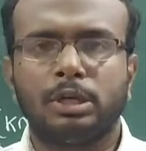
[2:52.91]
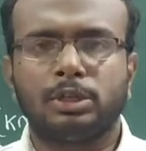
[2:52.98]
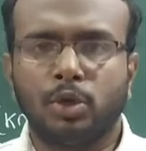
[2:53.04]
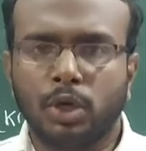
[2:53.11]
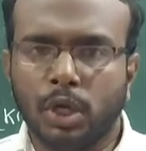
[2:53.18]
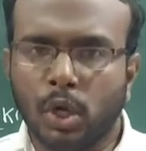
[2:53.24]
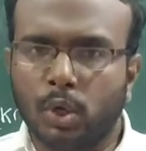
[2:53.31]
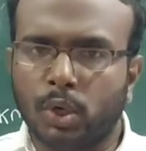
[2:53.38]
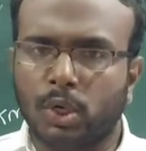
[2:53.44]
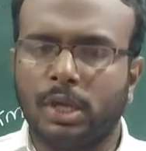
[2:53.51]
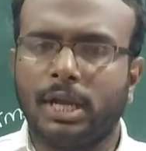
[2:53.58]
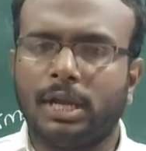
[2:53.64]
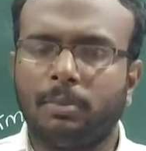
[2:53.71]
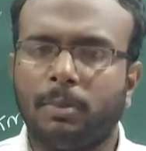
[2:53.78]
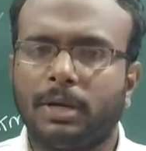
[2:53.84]
ஸோ நியூட்டனே
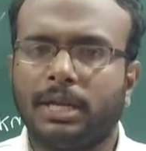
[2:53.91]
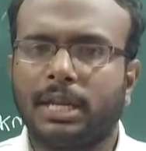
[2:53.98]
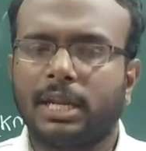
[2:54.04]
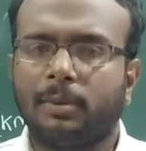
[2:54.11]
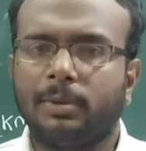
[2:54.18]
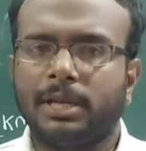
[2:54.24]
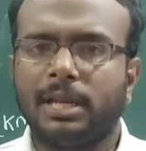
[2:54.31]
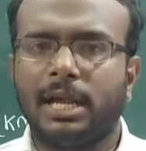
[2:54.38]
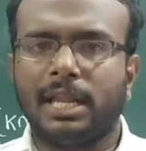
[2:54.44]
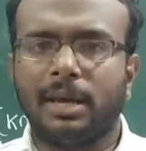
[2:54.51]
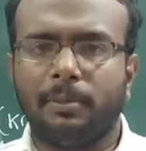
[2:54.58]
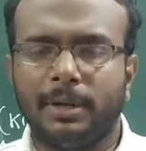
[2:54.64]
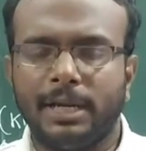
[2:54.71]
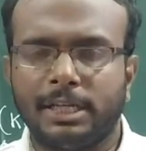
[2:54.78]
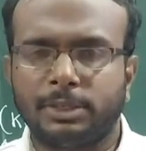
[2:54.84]
என்ன பண்ணுறாரு அப்படின்னா
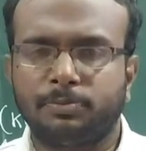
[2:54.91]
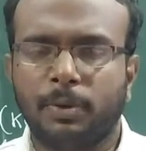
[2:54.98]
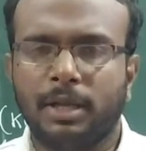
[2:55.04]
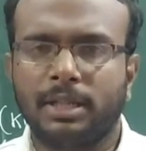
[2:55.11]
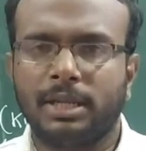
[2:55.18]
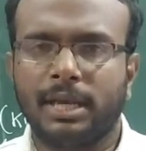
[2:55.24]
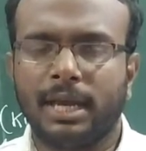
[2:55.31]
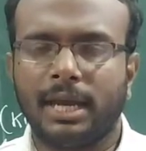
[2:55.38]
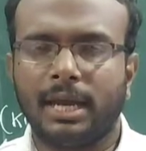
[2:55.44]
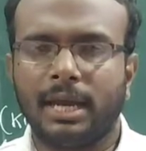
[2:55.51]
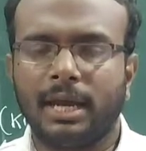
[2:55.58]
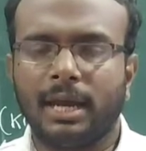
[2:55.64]
லெபினிட்ஸ் மாதிரியே